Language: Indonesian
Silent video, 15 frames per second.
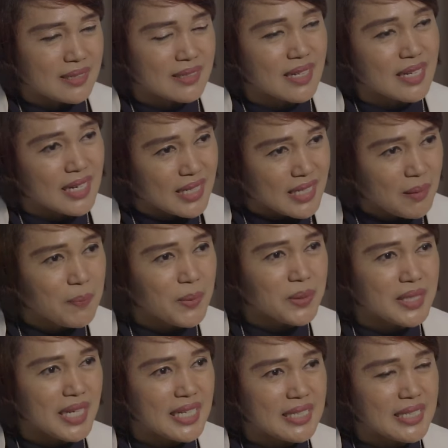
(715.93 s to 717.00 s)
dan ada
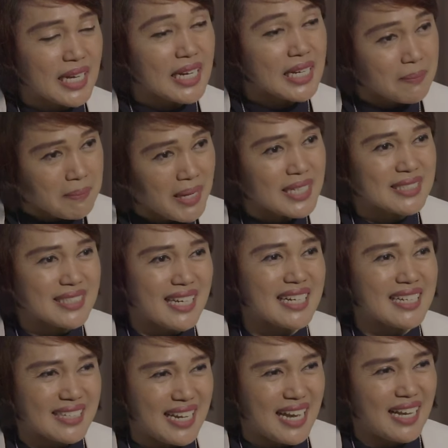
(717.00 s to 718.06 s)
protein yang lemaknya
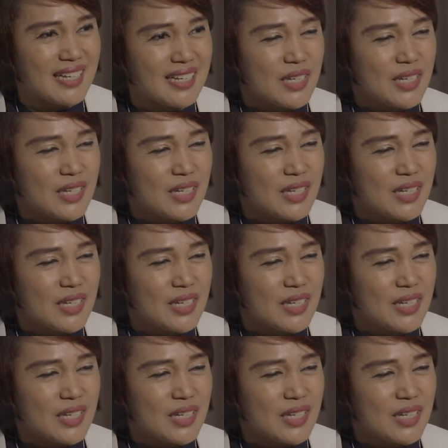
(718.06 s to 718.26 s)
rendah.